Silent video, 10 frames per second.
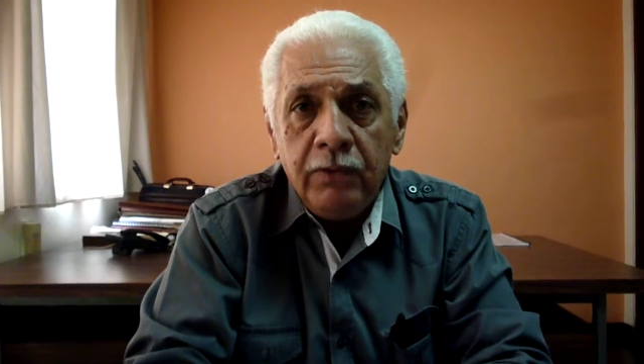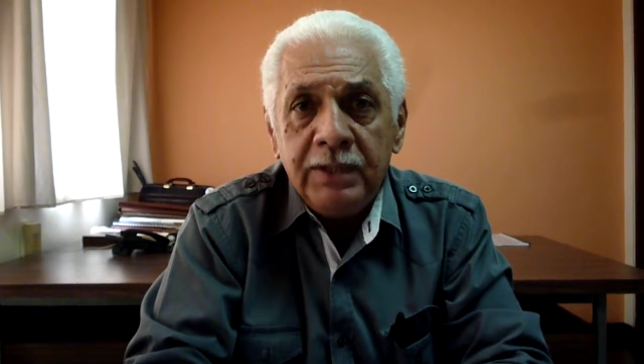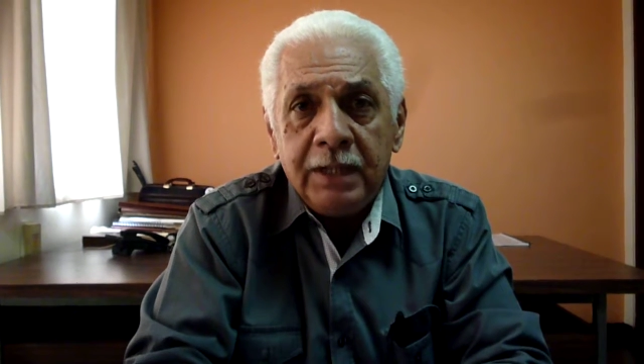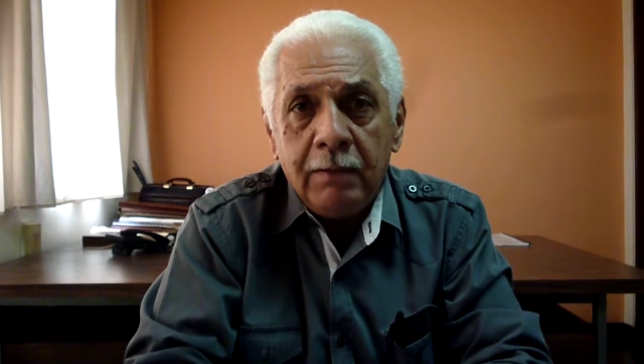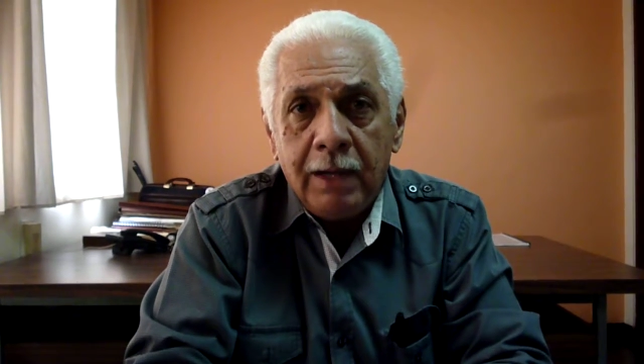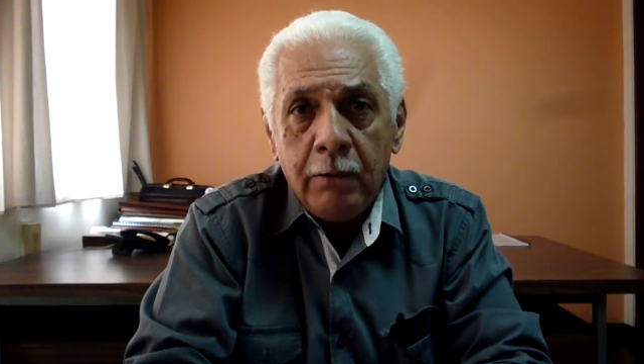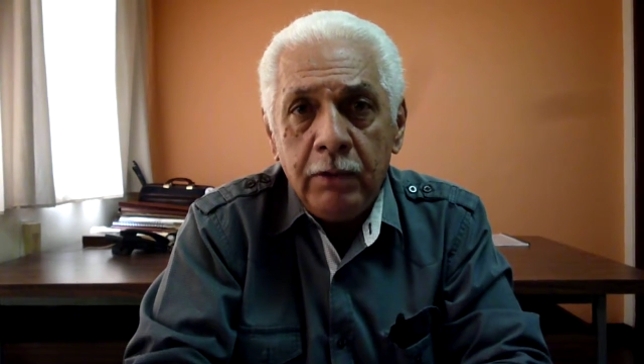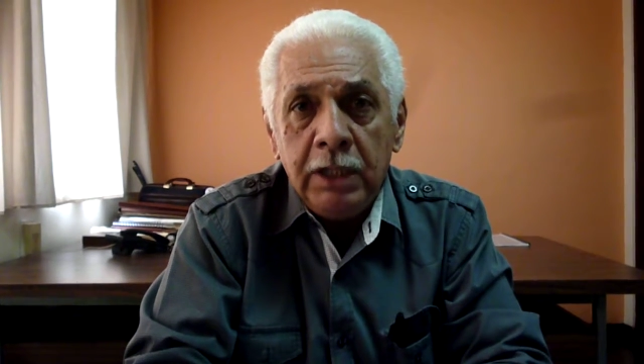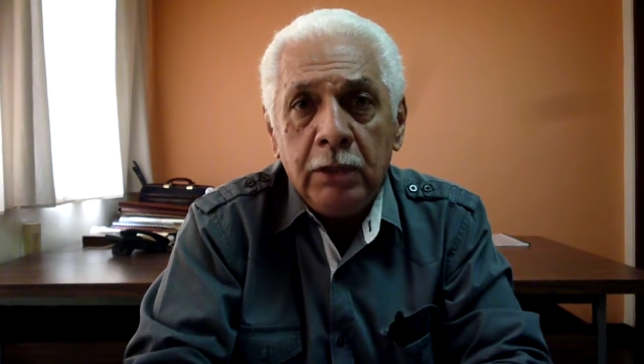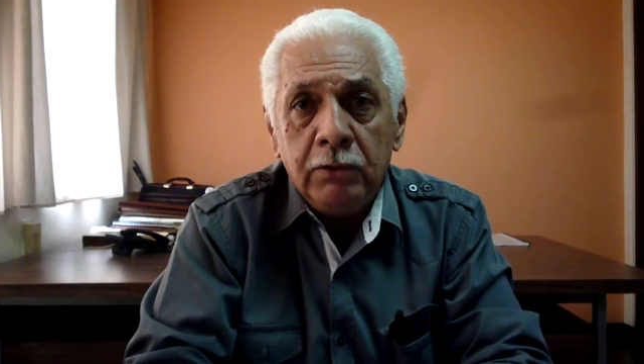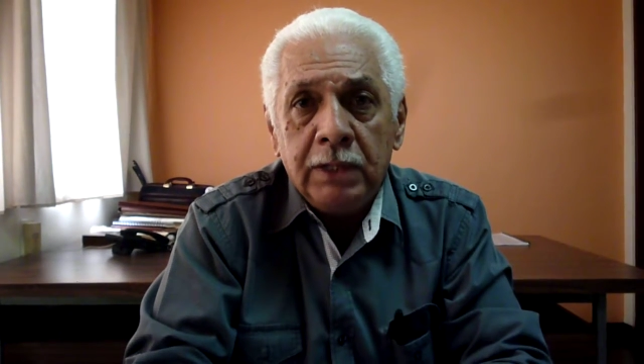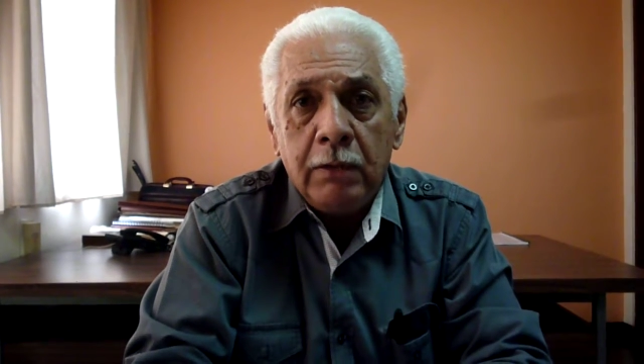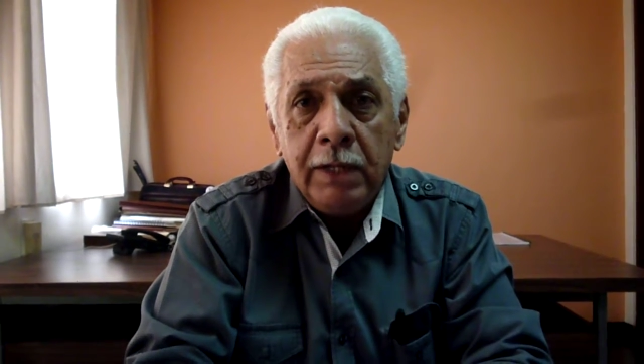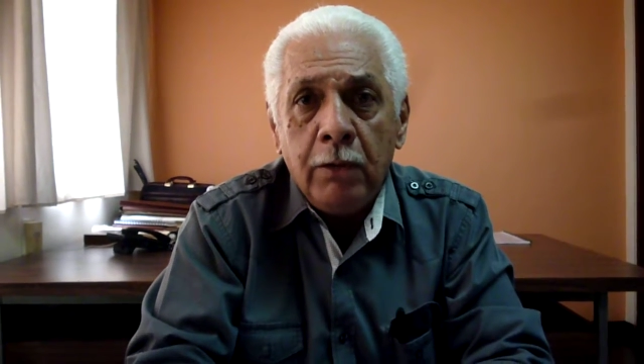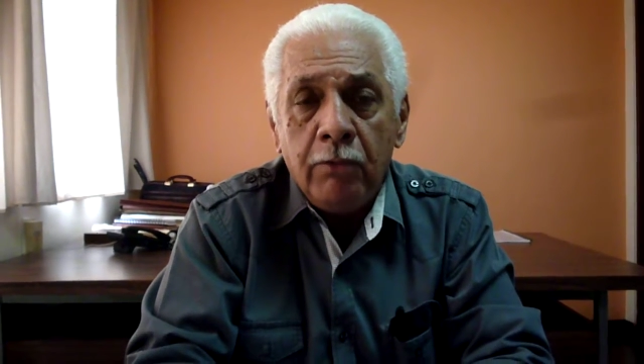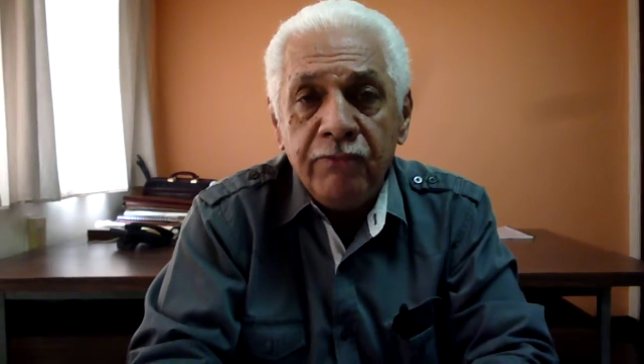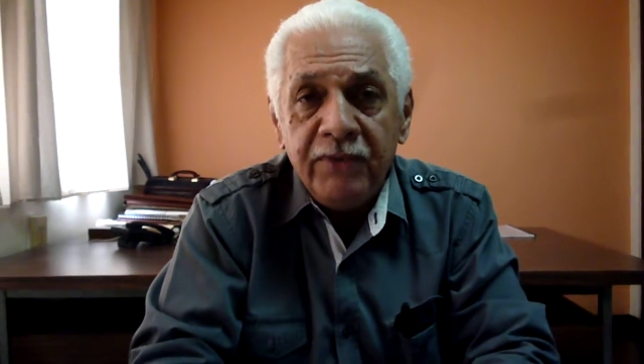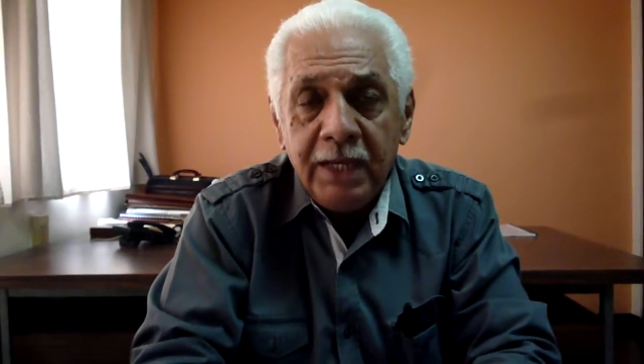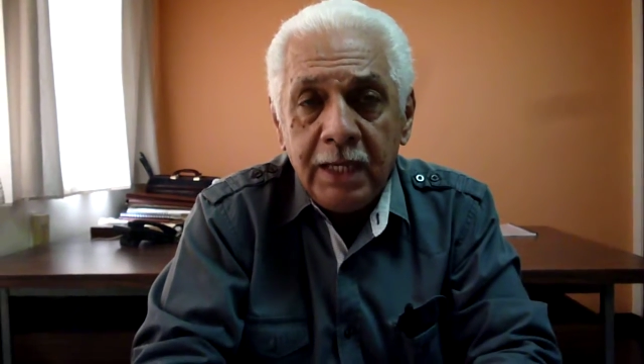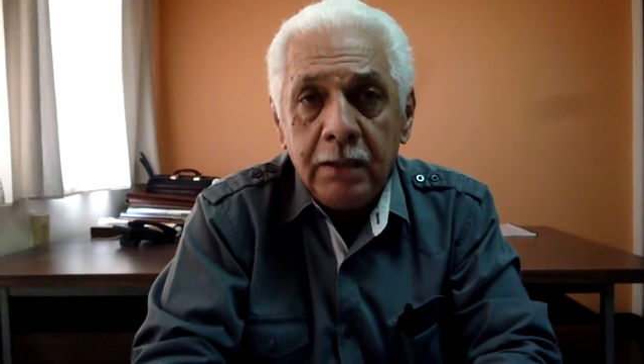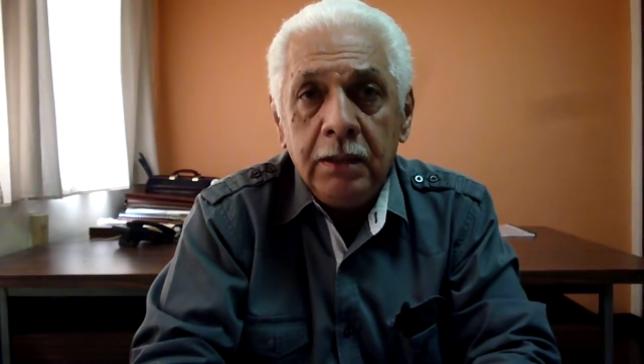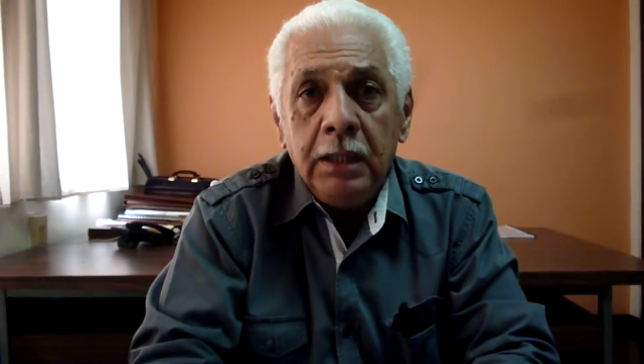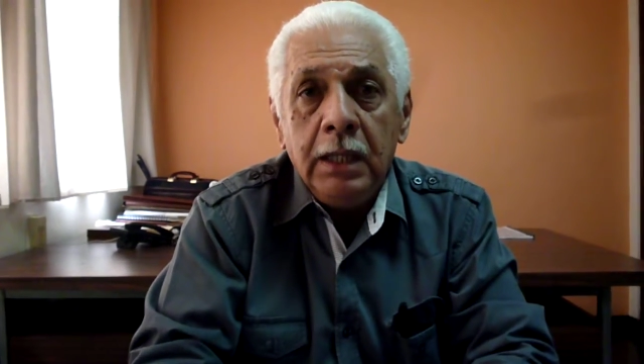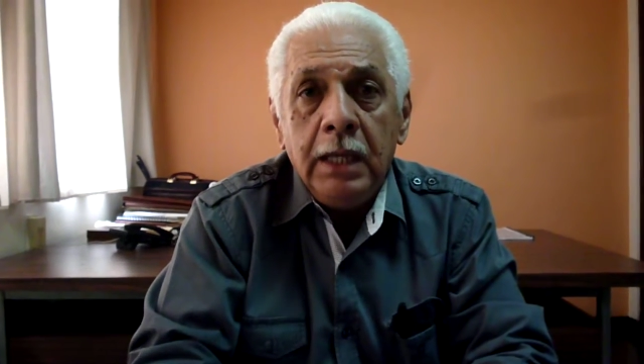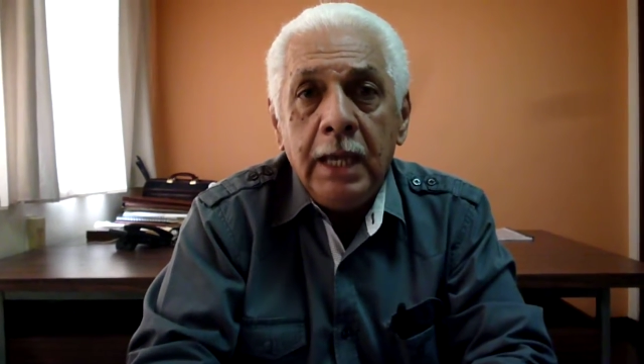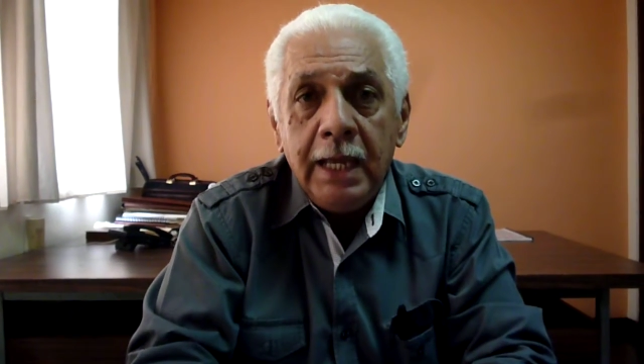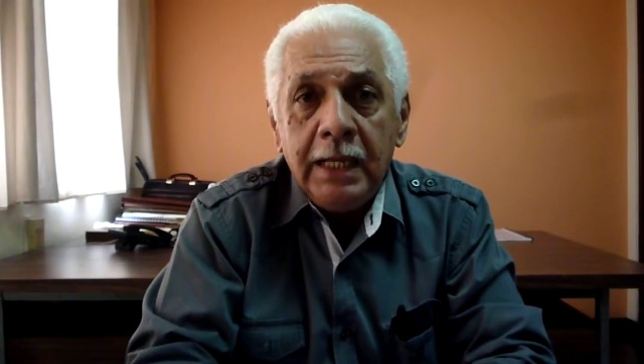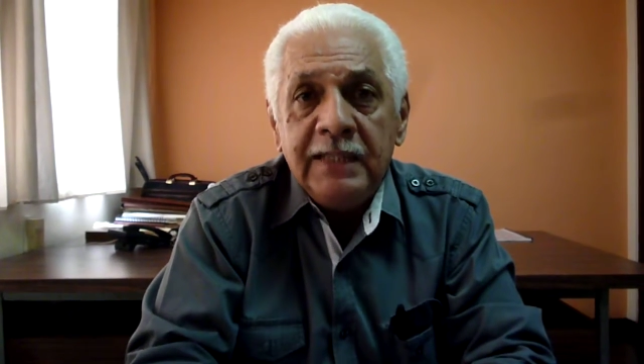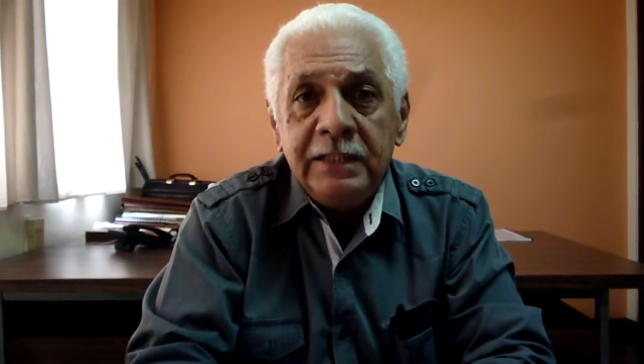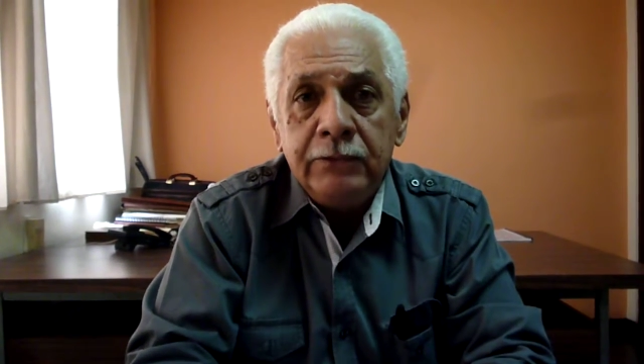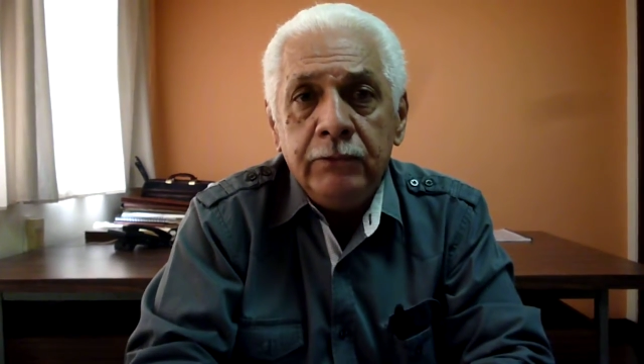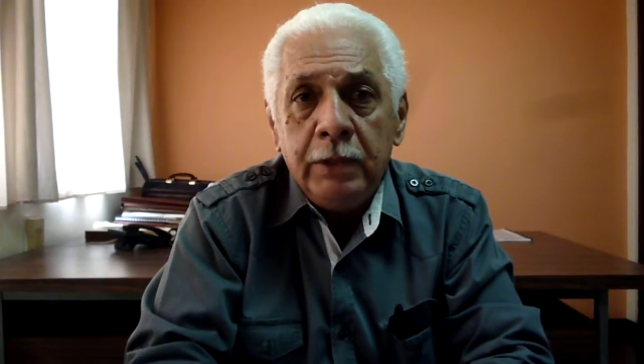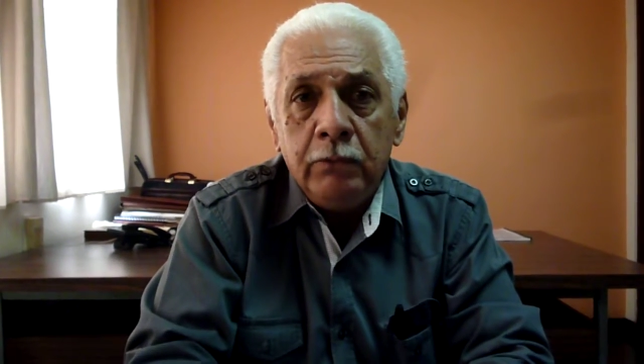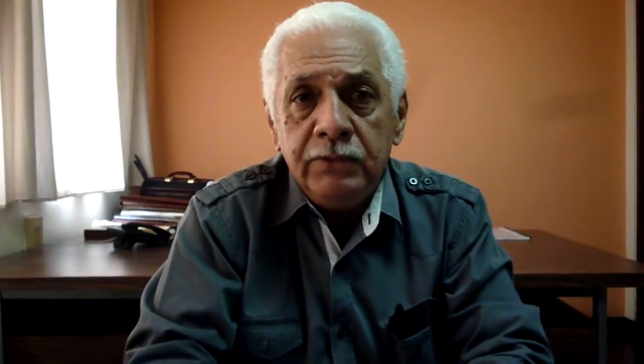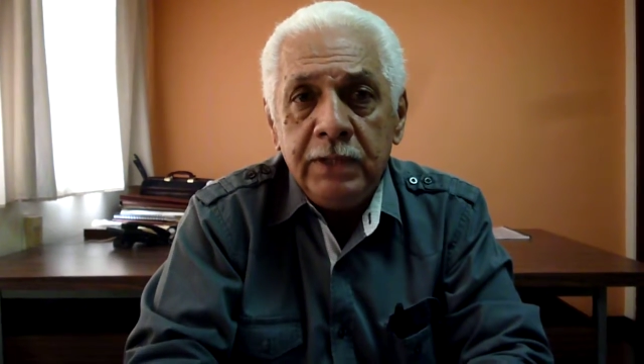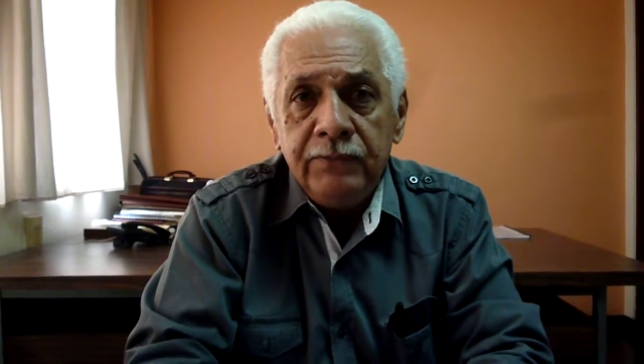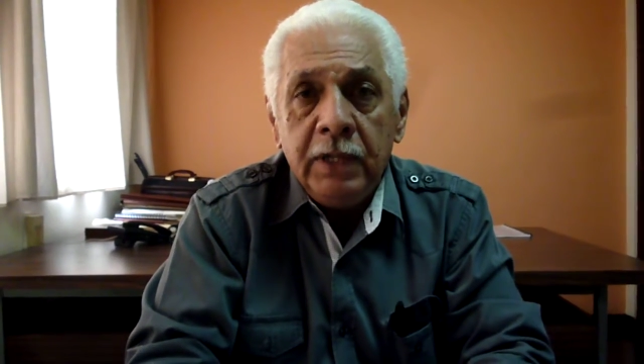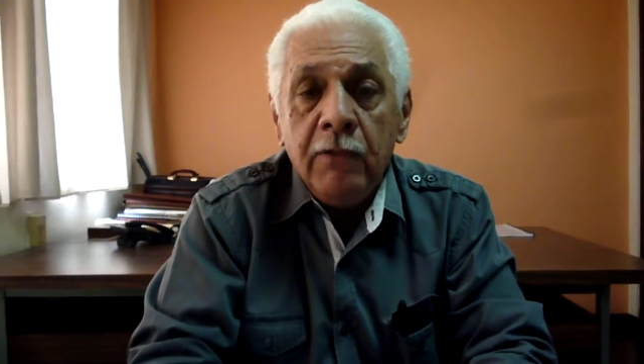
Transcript: de trabajo y que los trabajadores confíen en hacer sus denuncias